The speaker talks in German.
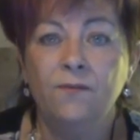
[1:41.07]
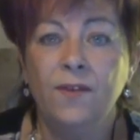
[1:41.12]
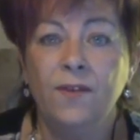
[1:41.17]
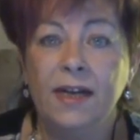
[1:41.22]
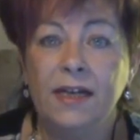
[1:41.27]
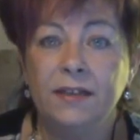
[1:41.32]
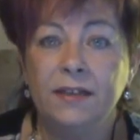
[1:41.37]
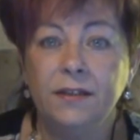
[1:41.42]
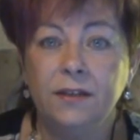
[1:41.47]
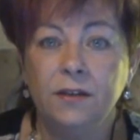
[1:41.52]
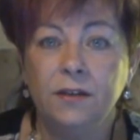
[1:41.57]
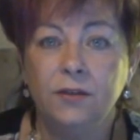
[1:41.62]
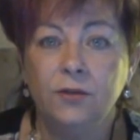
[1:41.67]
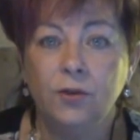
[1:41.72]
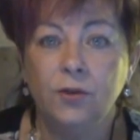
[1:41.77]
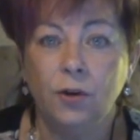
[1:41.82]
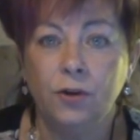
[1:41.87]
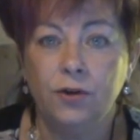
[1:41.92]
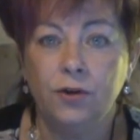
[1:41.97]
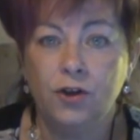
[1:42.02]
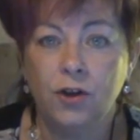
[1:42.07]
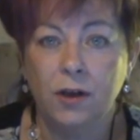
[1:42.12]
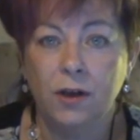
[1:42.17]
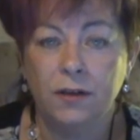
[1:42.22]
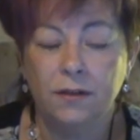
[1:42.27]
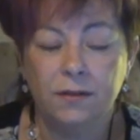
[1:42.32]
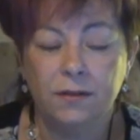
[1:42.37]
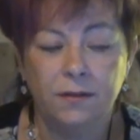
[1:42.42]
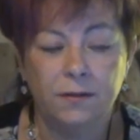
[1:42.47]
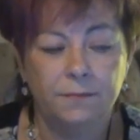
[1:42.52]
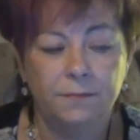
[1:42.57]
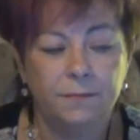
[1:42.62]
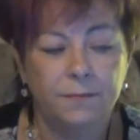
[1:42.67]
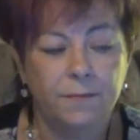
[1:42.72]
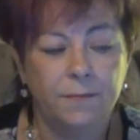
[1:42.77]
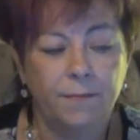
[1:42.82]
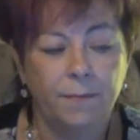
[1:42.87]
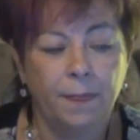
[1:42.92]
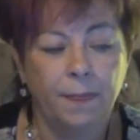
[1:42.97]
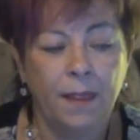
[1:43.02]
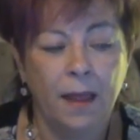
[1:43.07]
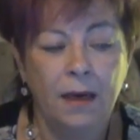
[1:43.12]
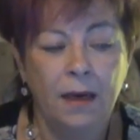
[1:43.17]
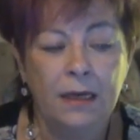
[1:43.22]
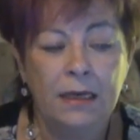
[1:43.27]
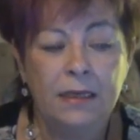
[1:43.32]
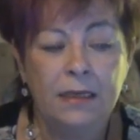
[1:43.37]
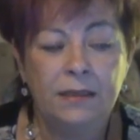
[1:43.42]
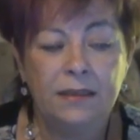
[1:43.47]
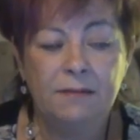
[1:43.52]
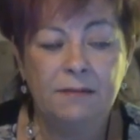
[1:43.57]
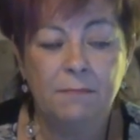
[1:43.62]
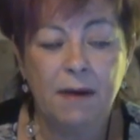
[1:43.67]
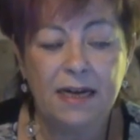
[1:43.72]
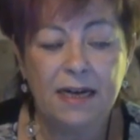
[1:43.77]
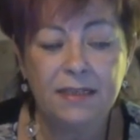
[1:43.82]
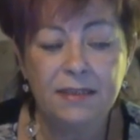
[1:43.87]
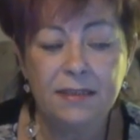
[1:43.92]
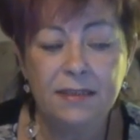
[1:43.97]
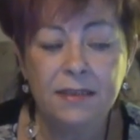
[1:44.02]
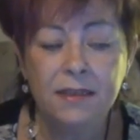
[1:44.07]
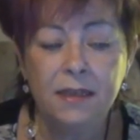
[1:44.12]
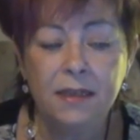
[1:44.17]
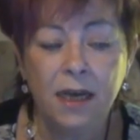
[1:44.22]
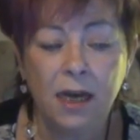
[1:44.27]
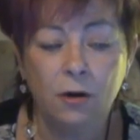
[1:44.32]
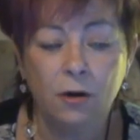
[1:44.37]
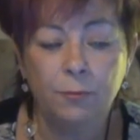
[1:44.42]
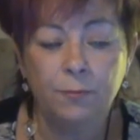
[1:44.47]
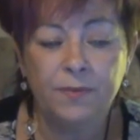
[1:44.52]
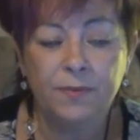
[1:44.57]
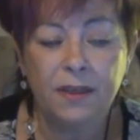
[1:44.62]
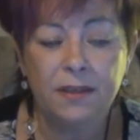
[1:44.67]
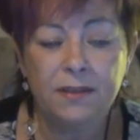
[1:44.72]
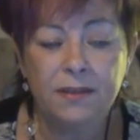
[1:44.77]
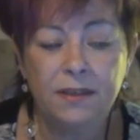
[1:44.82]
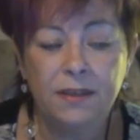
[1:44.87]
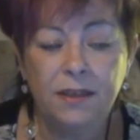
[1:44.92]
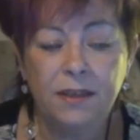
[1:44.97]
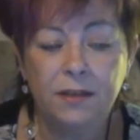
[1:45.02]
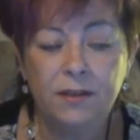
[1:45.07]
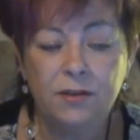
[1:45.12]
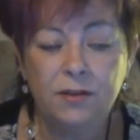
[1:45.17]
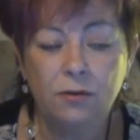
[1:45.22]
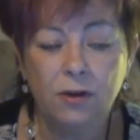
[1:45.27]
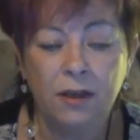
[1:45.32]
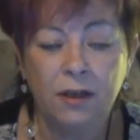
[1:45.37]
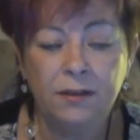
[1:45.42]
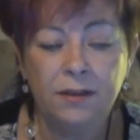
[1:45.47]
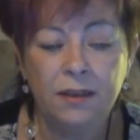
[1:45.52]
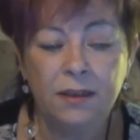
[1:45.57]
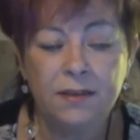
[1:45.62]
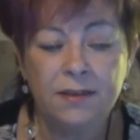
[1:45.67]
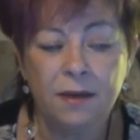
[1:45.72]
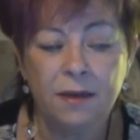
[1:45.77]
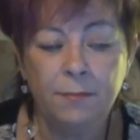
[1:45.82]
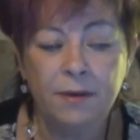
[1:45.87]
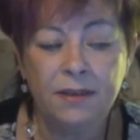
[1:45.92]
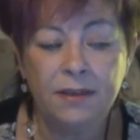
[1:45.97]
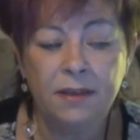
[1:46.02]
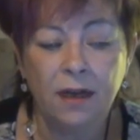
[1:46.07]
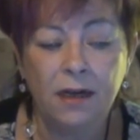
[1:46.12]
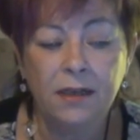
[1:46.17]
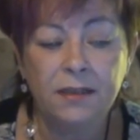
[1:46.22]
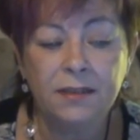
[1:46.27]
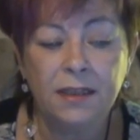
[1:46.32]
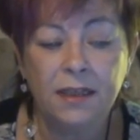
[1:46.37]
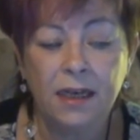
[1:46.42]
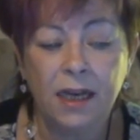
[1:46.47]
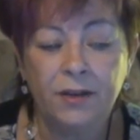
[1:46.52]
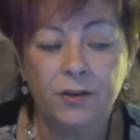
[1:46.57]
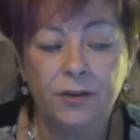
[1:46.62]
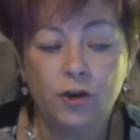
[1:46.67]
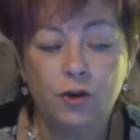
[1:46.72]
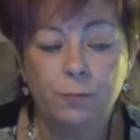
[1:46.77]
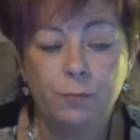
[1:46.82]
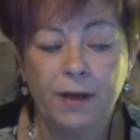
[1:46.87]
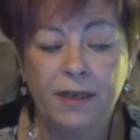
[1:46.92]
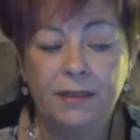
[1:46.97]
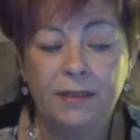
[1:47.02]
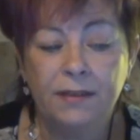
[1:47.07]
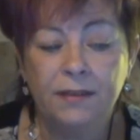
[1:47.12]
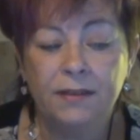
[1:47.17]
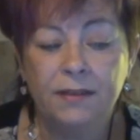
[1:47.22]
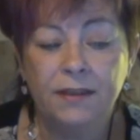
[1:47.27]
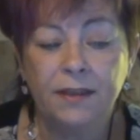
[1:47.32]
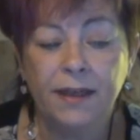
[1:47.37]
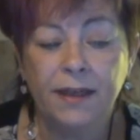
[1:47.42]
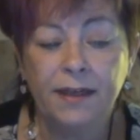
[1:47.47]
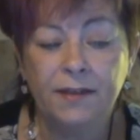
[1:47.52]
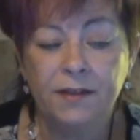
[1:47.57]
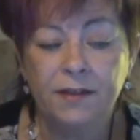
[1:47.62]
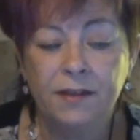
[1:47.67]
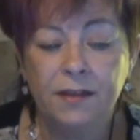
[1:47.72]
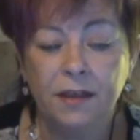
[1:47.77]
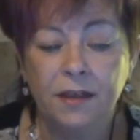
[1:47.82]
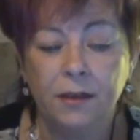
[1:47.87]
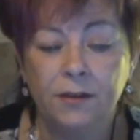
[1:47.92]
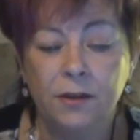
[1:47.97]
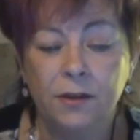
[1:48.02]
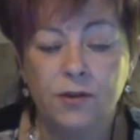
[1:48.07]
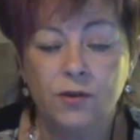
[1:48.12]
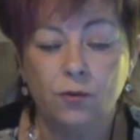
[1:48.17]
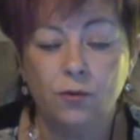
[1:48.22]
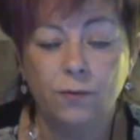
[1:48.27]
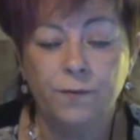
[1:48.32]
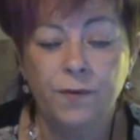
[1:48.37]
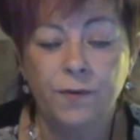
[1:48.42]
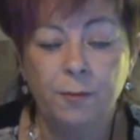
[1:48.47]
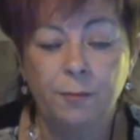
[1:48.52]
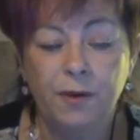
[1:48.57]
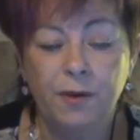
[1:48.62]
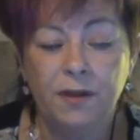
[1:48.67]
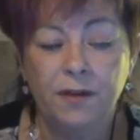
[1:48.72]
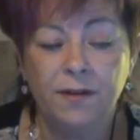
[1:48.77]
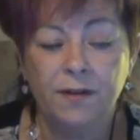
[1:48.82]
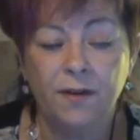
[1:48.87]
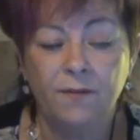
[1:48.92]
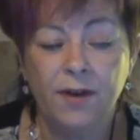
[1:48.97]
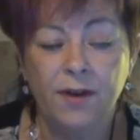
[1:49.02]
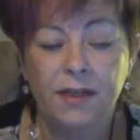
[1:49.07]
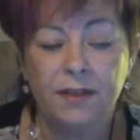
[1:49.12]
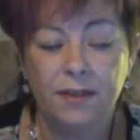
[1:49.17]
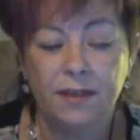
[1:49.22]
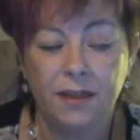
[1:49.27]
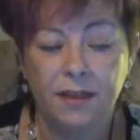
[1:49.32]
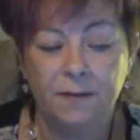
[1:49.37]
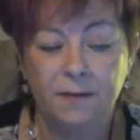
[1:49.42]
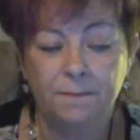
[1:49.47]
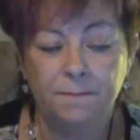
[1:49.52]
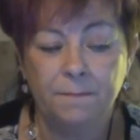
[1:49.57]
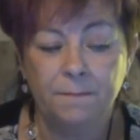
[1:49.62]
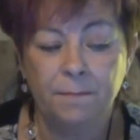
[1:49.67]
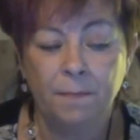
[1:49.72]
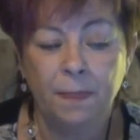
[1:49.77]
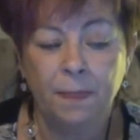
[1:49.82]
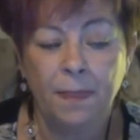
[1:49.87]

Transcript: Weltdeutschland Die meisten glauben, dass die hierzulande gesammelten Altkleiderspenden direkt in die Katastrophengebiete der Welt gehen.